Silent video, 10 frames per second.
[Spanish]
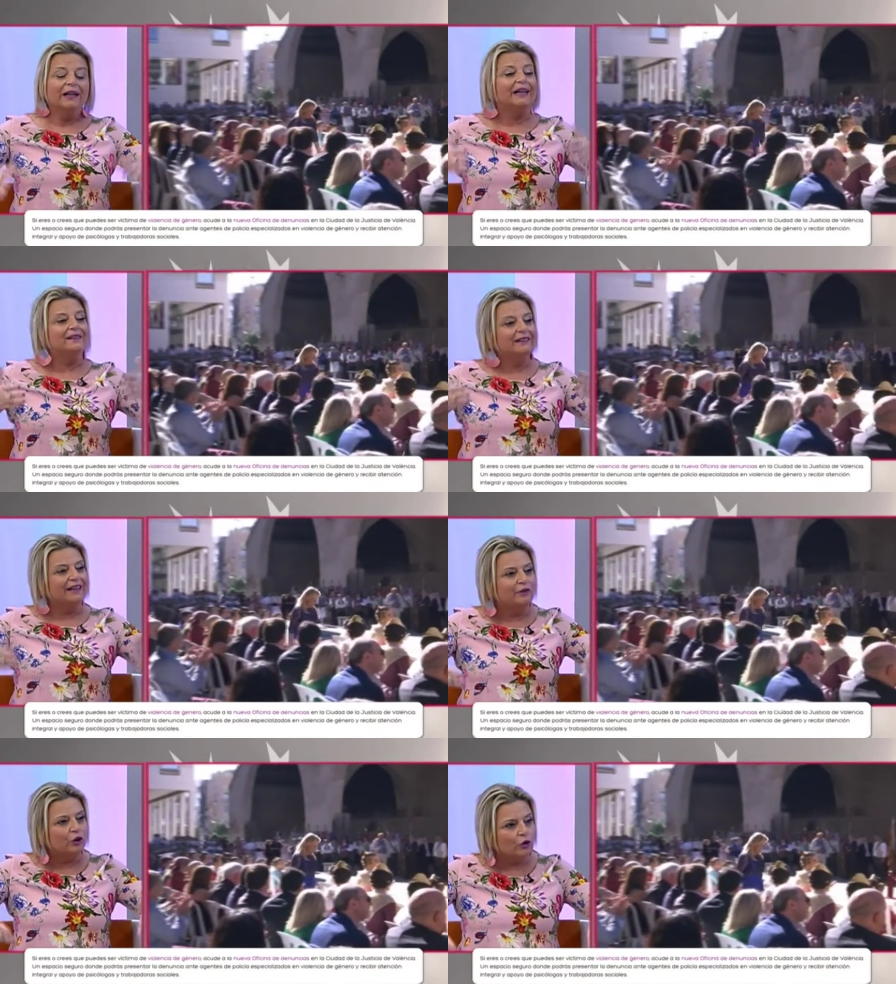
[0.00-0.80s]
que
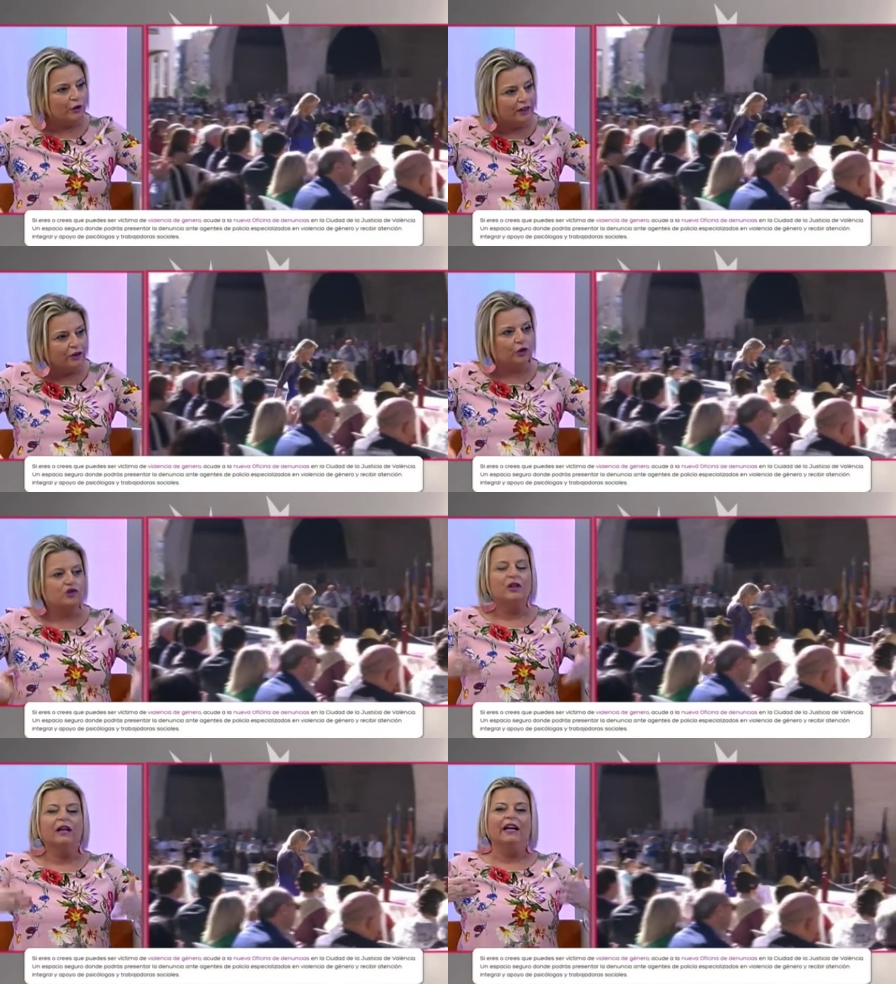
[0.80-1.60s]
estando con
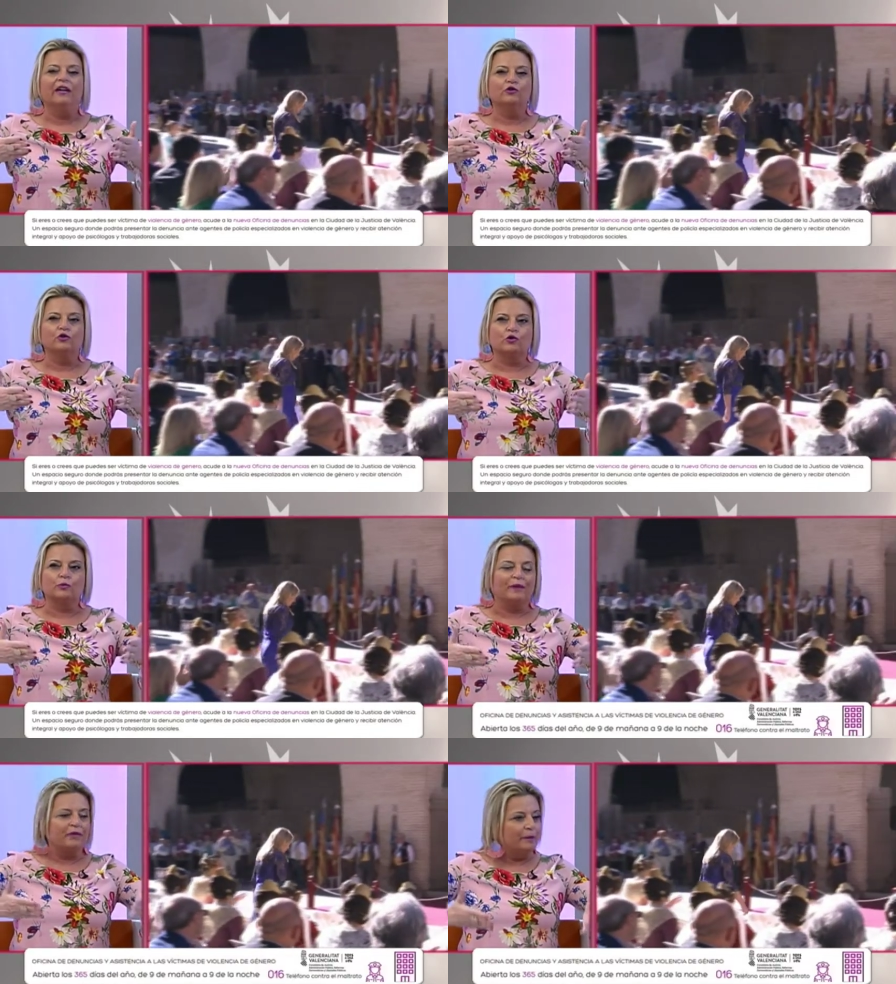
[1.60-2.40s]
ellos en sus
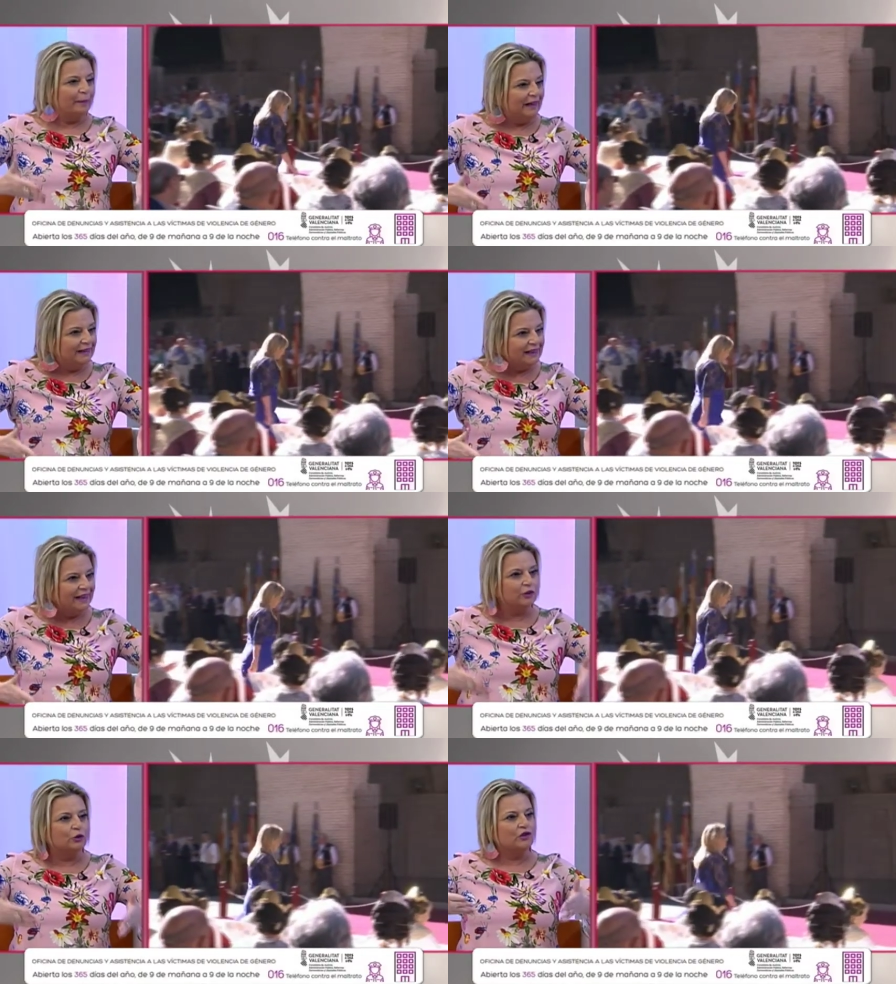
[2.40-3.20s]
principales
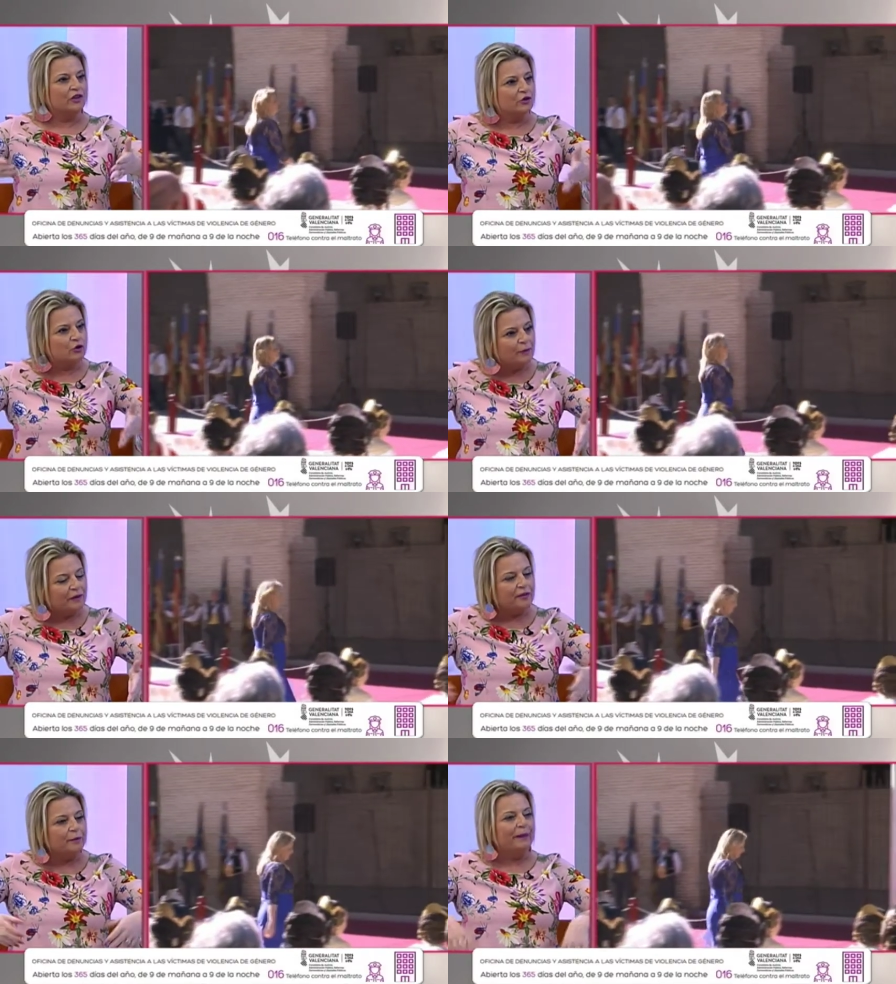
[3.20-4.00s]
actos, en sus
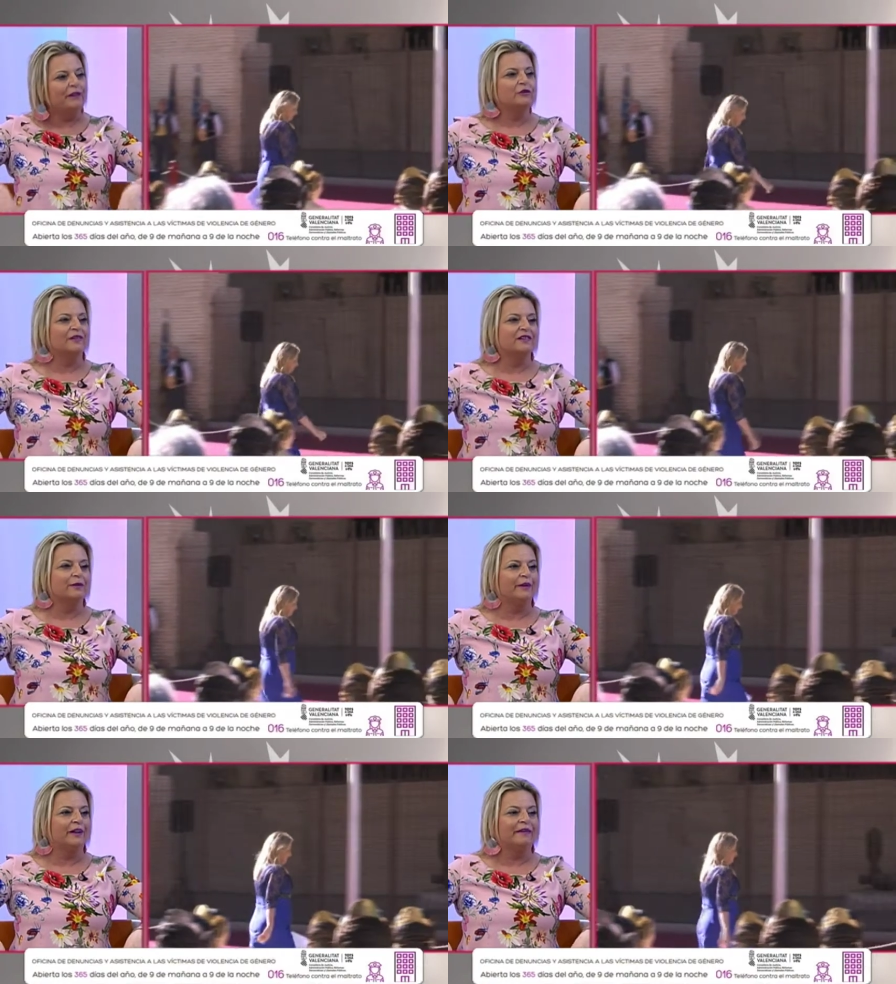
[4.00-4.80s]
principales
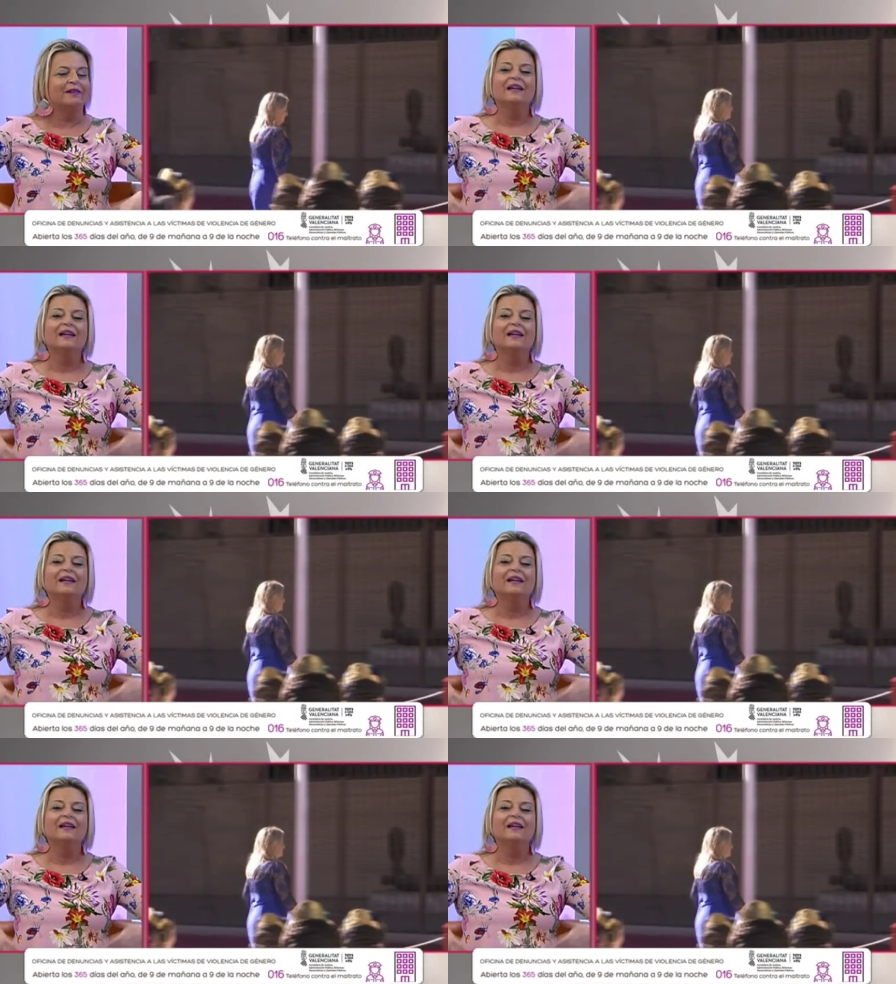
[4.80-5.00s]
festividades,